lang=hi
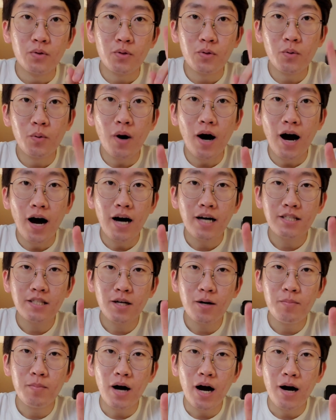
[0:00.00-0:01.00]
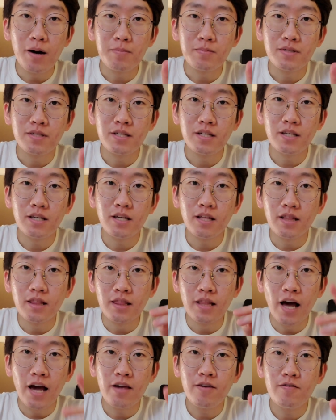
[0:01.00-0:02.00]
तो आज हम आपसे
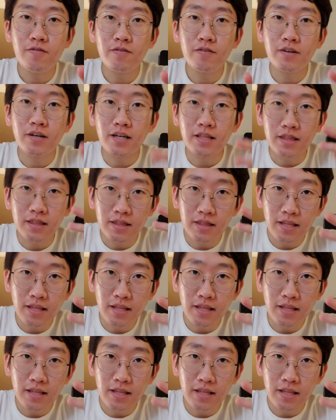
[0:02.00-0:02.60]
लाइफ का